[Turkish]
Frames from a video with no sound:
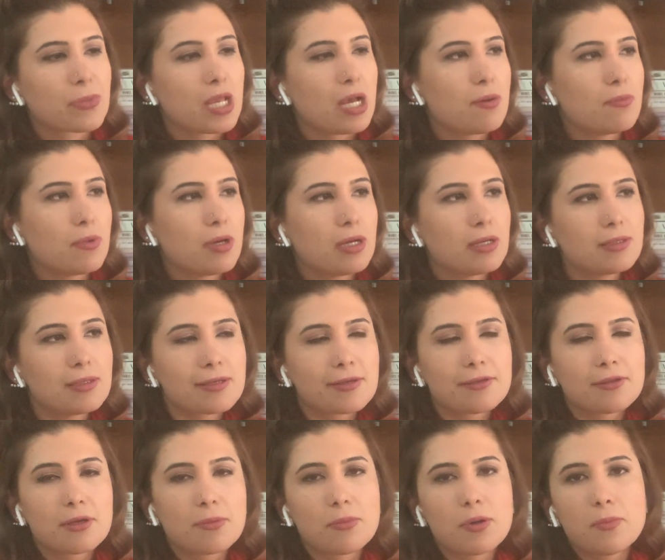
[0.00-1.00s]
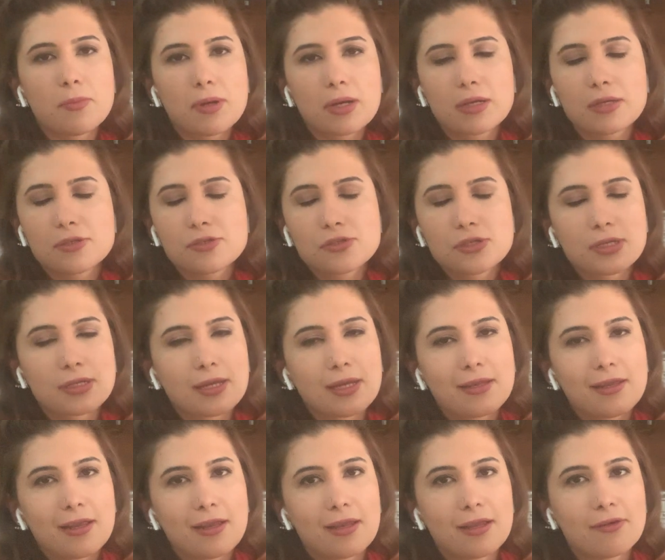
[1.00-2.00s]
Ama hani kitaba bakınca
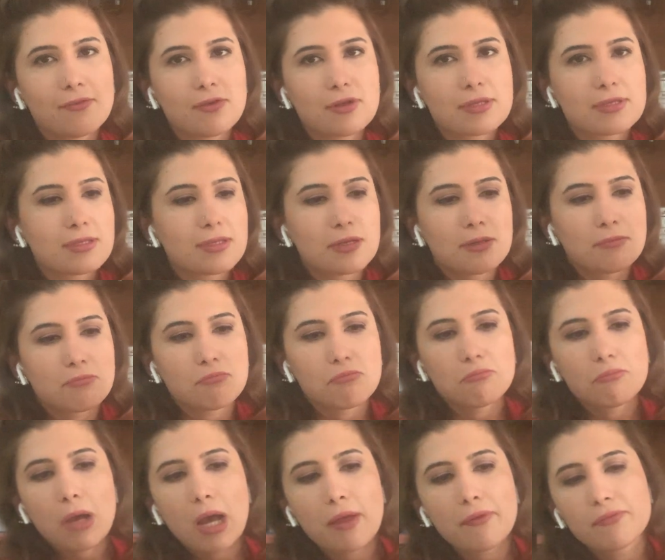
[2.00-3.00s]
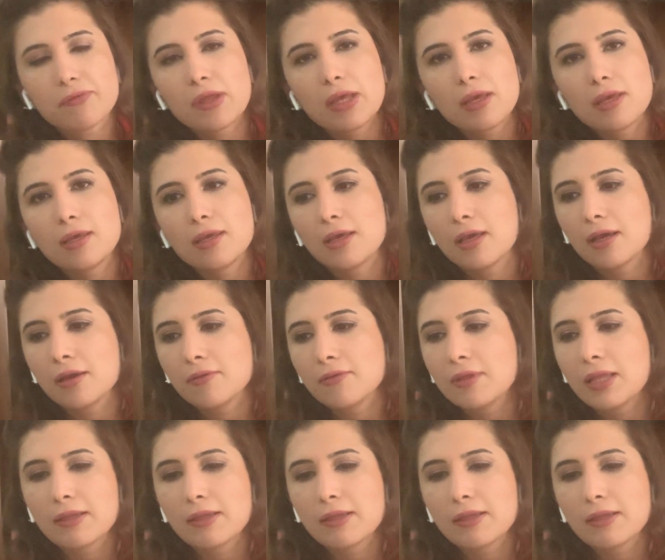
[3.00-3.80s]
genel havası bende iyi.